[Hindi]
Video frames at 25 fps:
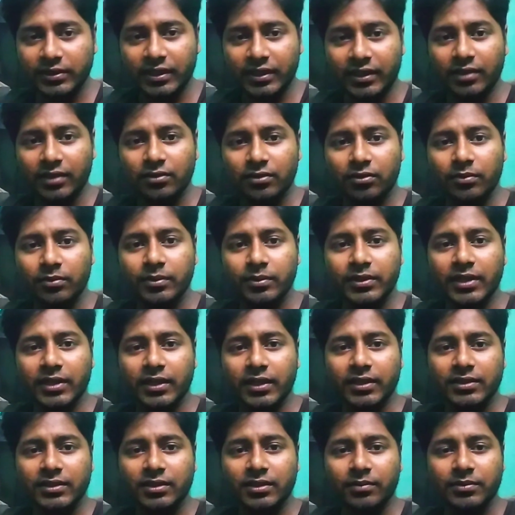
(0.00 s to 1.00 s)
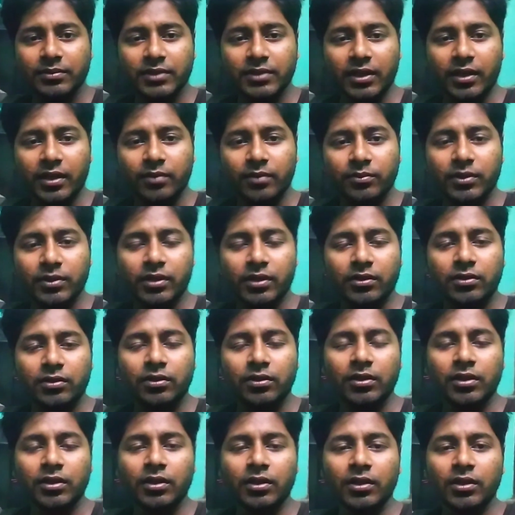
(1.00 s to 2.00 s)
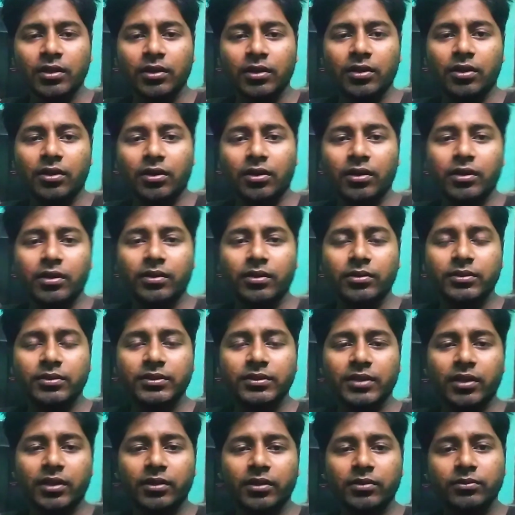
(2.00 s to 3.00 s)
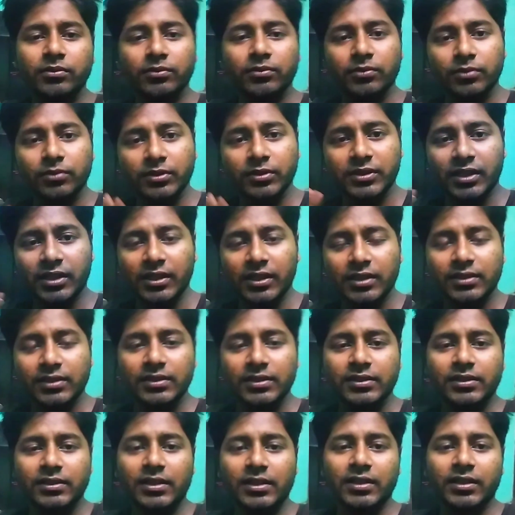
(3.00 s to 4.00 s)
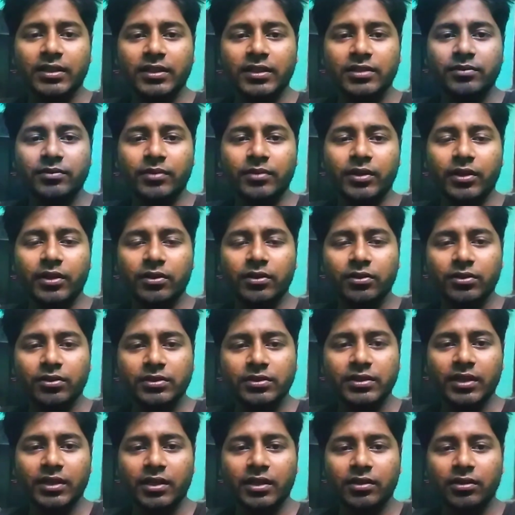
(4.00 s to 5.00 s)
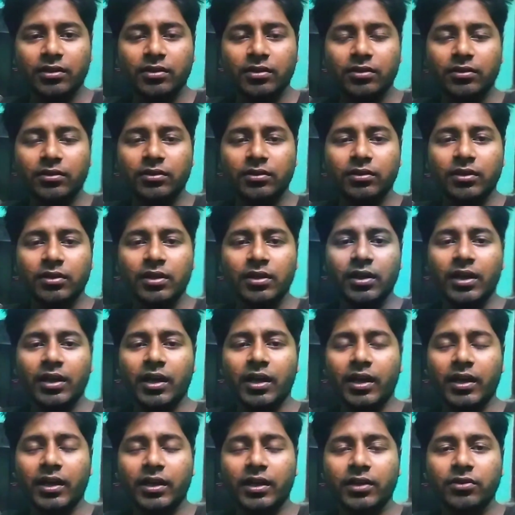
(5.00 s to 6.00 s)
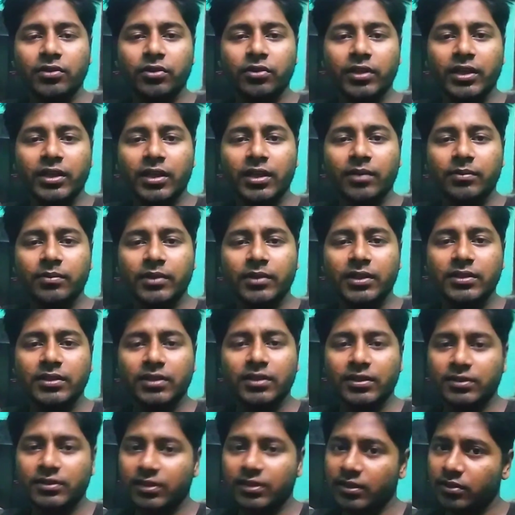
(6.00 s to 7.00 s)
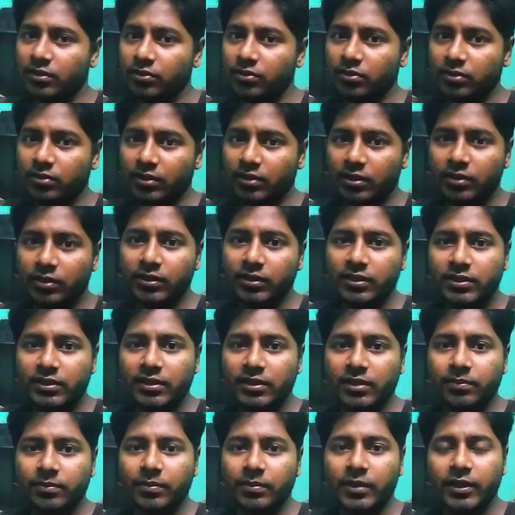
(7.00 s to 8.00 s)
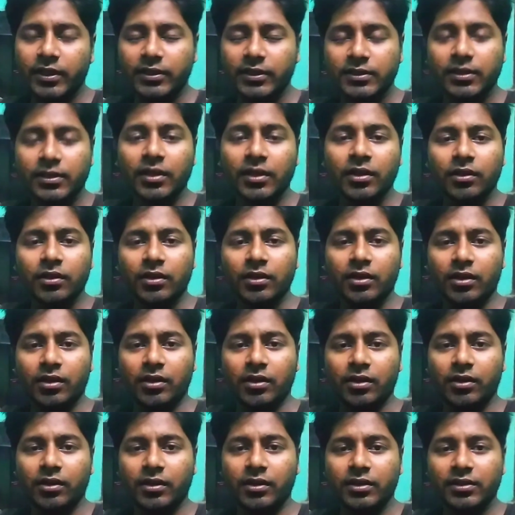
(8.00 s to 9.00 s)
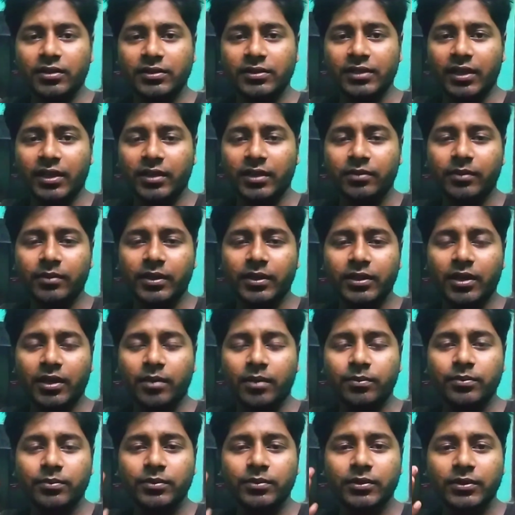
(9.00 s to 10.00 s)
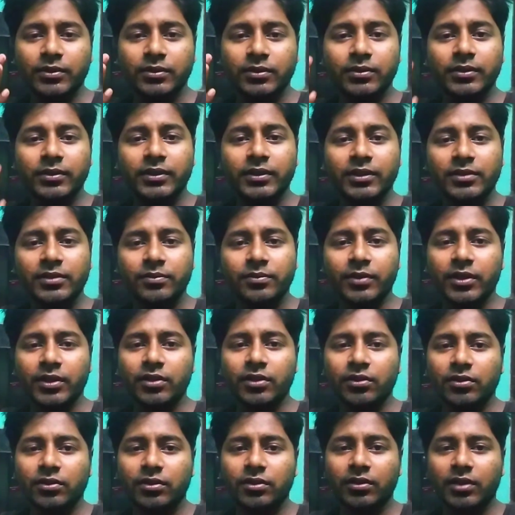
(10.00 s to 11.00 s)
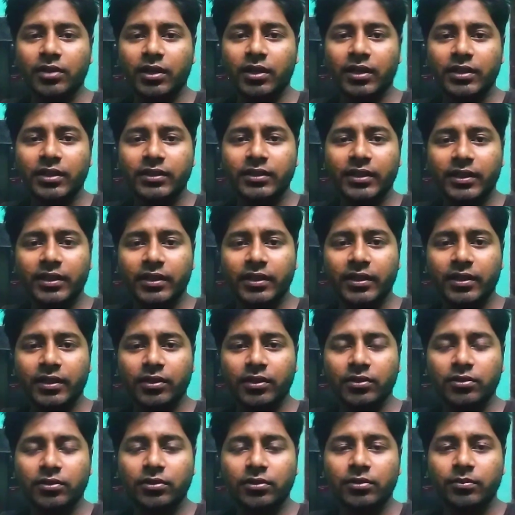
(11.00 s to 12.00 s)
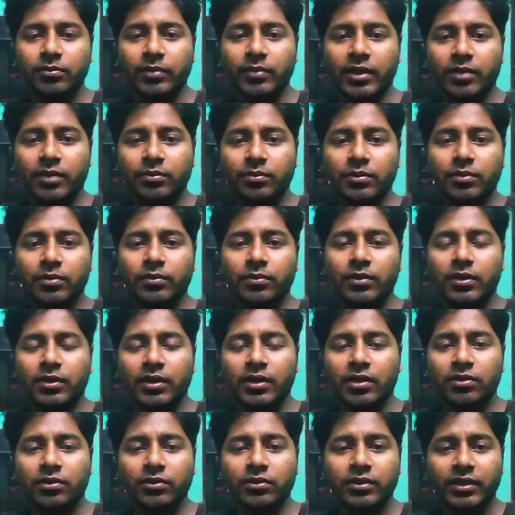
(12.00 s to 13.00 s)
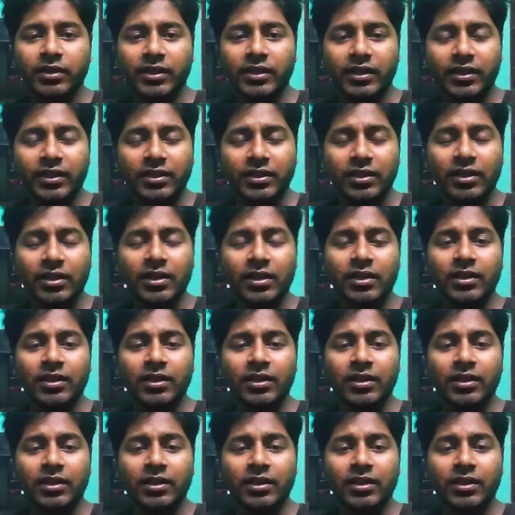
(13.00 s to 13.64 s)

उस चैनल को भी जाके सब्सक्राइब करो और ज़्यादा से ज़्यादा इस वीडियो को शेयर करो अगर कोई हेल्प कर सकते हो तो कर दीजिए प्लीज़ और जाहिर भाई आप इस वीडियो को अगर देख रहे हो तो मैं आपको बोल रहा हूँ कि